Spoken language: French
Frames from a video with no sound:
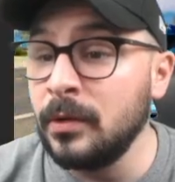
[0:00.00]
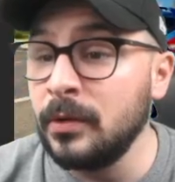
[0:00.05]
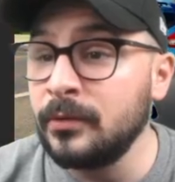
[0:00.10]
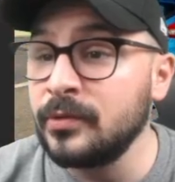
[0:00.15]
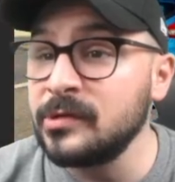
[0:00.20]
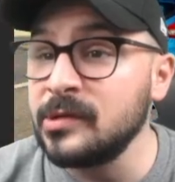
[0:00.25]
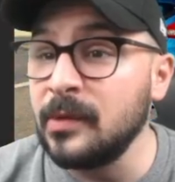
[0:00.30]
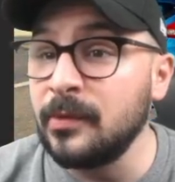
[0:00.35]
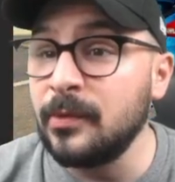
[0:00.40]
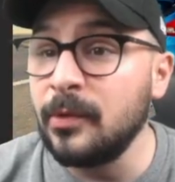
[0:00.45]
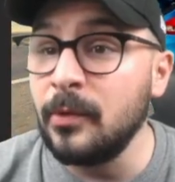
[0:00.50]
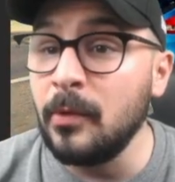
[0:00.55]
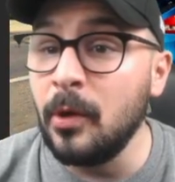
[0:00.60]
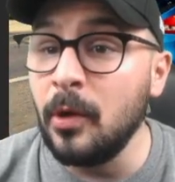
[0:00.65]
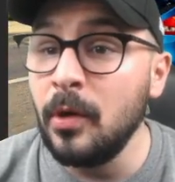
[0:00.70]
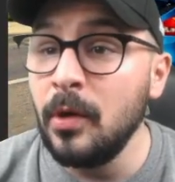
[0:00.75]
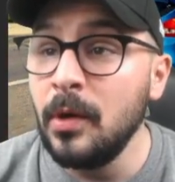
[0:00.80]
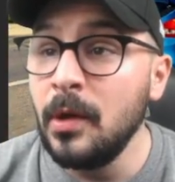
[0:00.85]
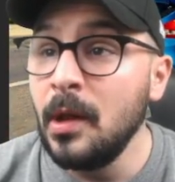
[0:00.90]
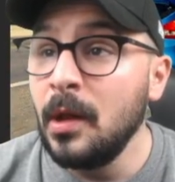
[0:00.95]
tout
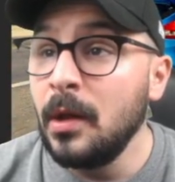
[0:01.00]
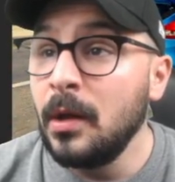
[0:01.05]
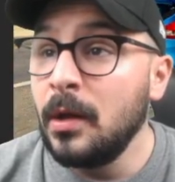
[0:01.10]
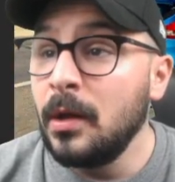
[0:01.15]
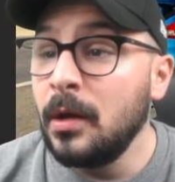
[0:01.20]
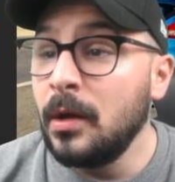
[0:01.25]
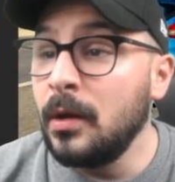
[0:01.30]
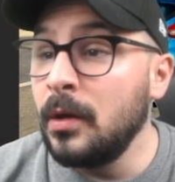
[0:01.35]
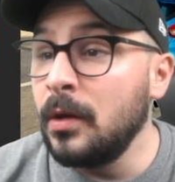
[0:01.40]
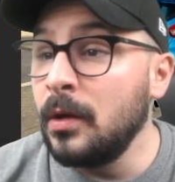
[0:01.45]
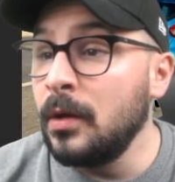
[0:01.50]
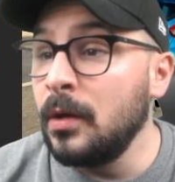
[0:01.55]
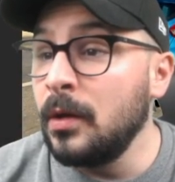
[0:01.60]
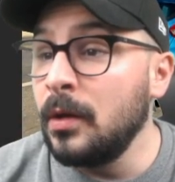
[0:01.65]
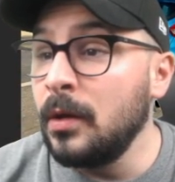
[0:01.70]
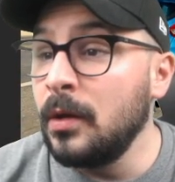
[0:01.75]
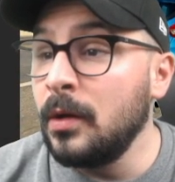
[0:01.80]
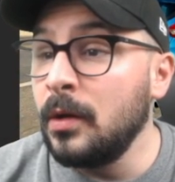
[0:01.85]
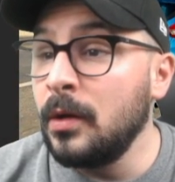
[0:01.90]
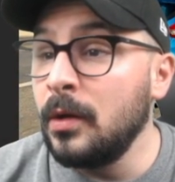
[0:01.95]
simplement
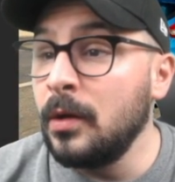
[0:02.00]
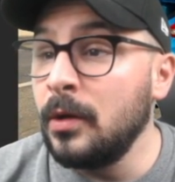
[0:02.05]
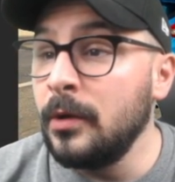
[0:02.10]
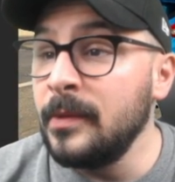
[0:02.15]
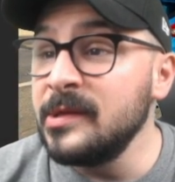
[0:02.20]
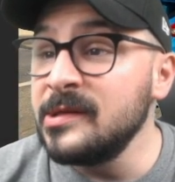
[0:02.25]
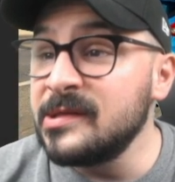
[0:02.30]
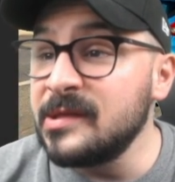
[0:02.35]
le main